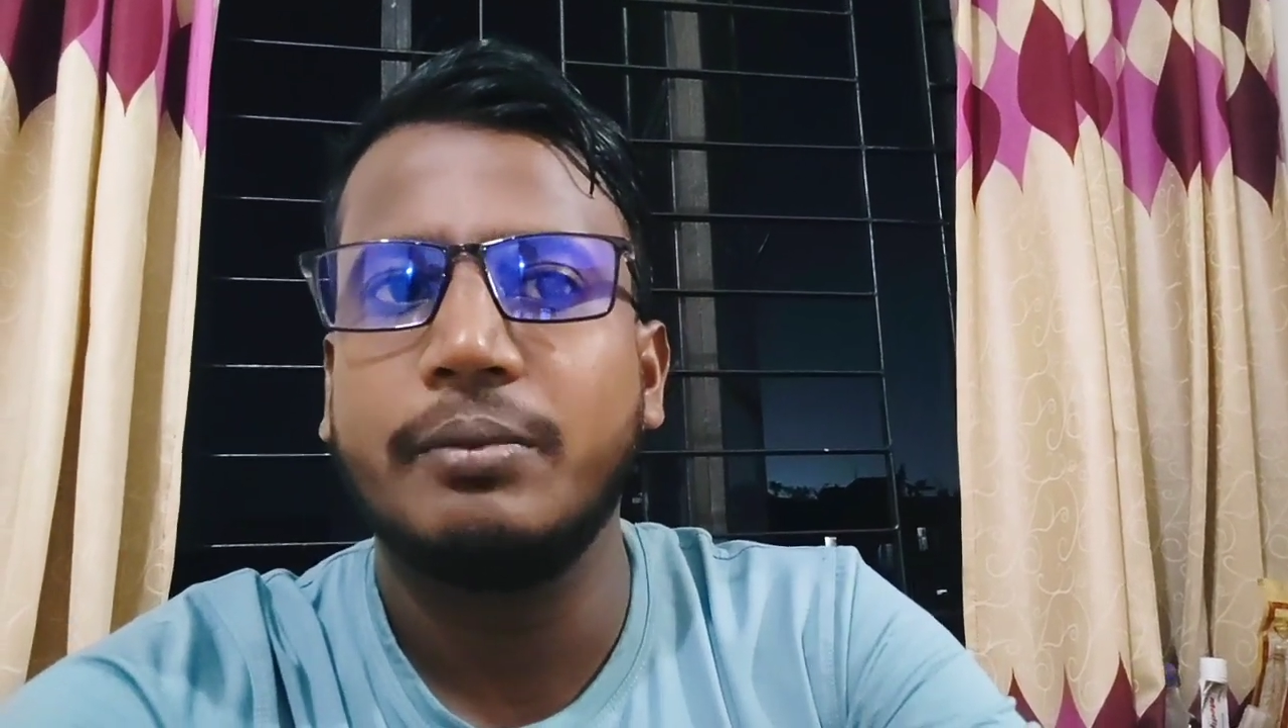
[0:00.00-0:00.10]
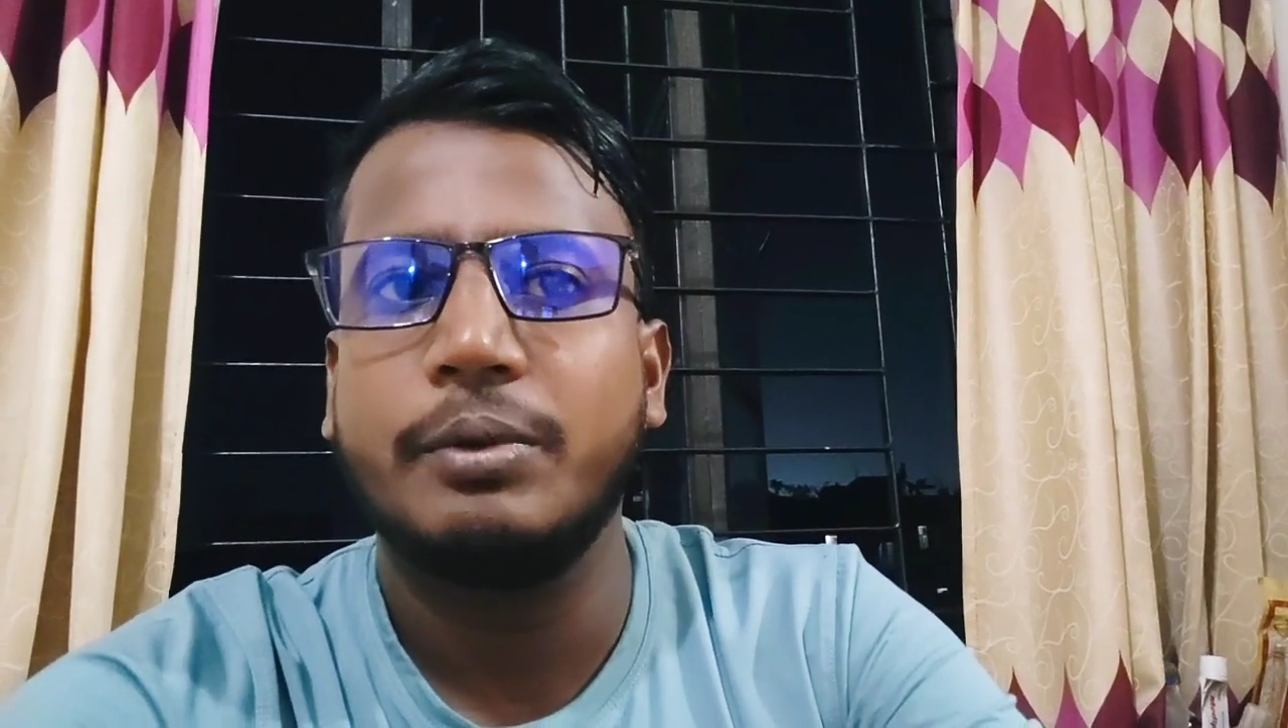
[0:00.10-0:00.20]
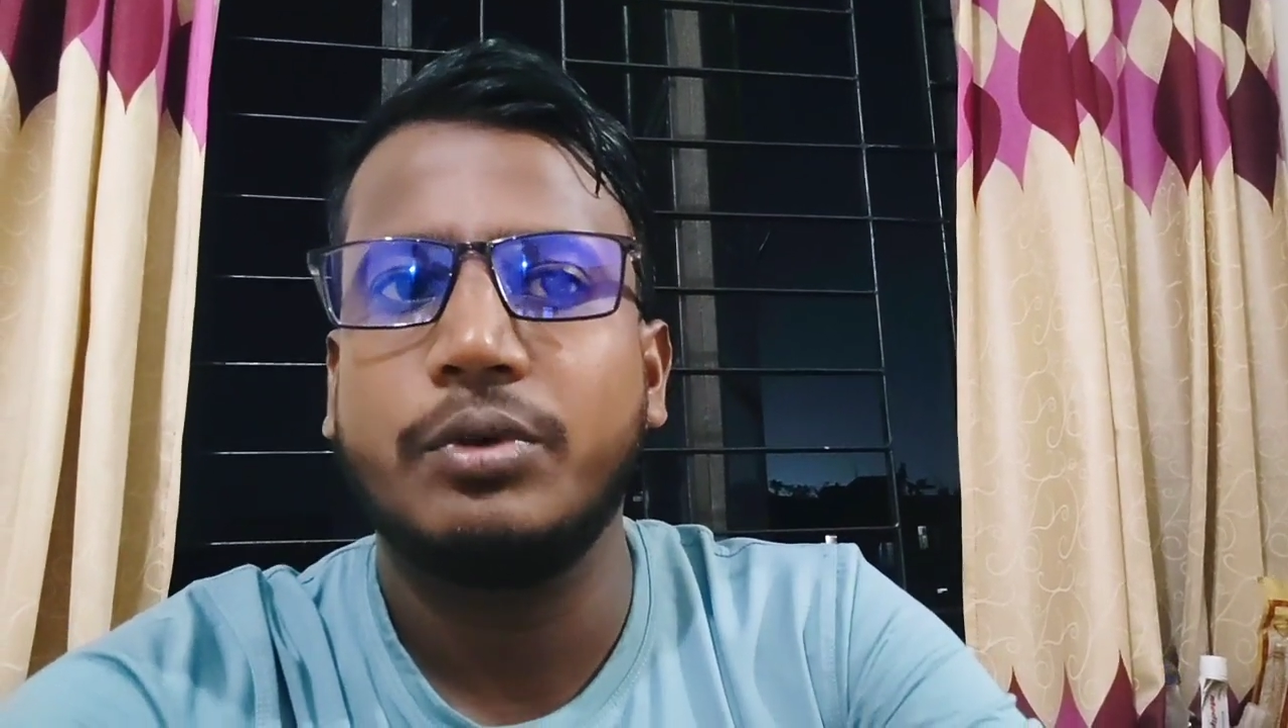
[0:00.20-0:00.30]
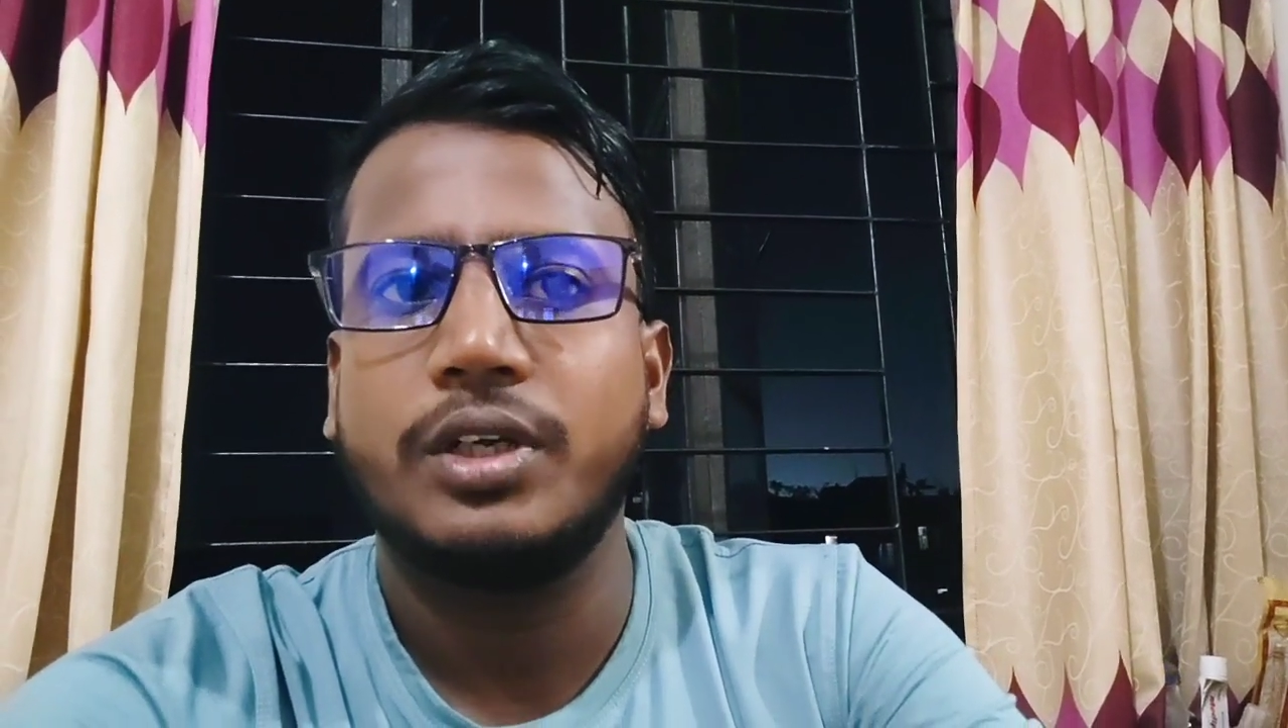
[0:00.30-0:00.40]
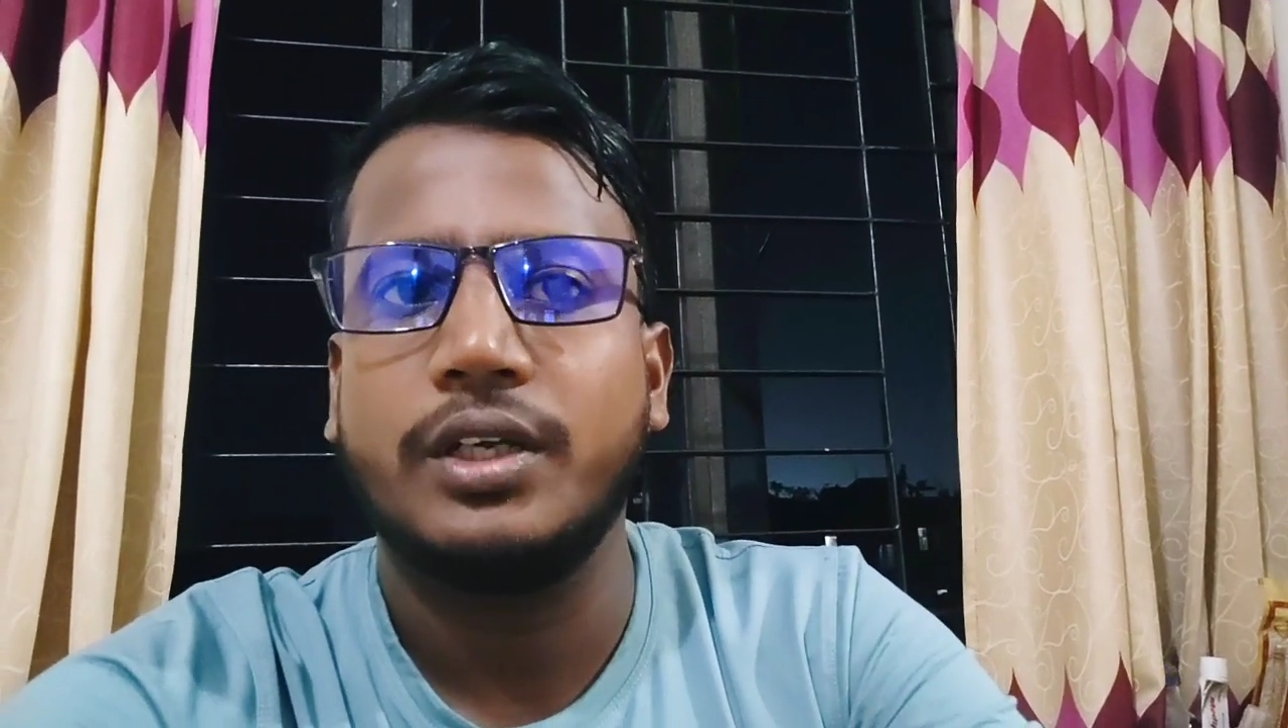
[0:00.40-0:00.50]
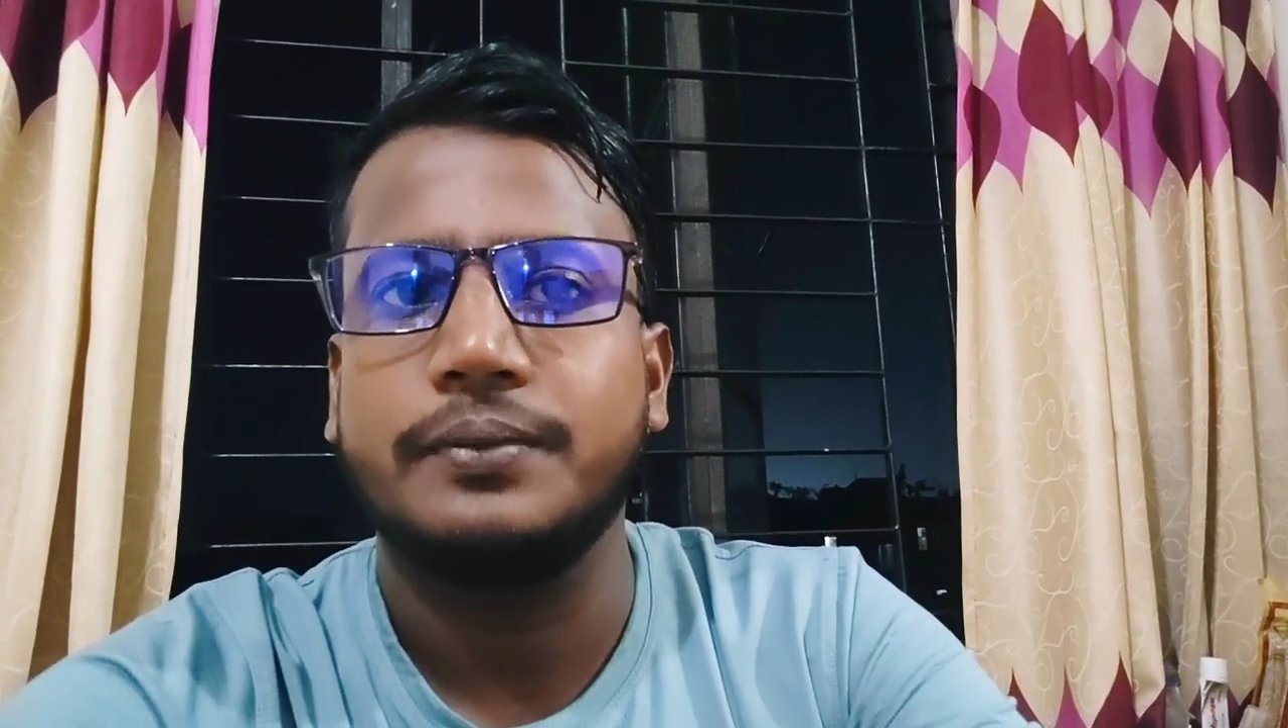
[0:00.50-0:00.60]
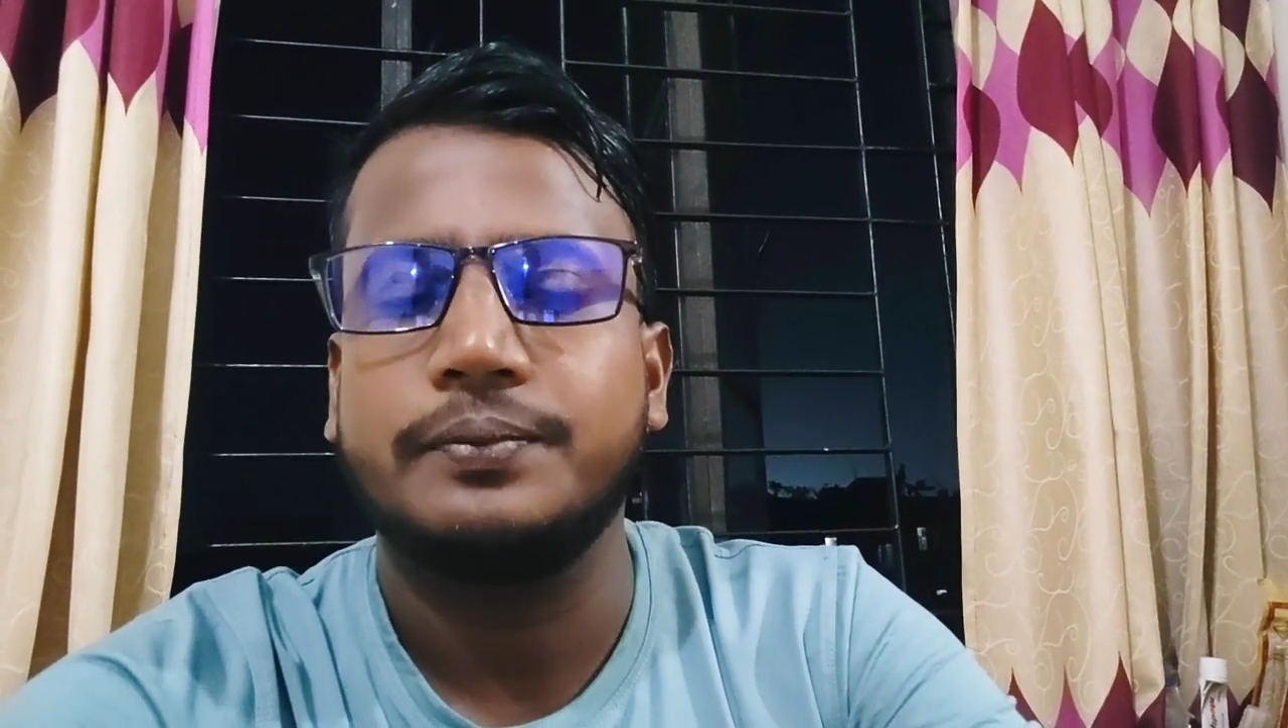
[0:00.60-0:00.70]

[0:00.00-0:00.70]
বিপক্ষে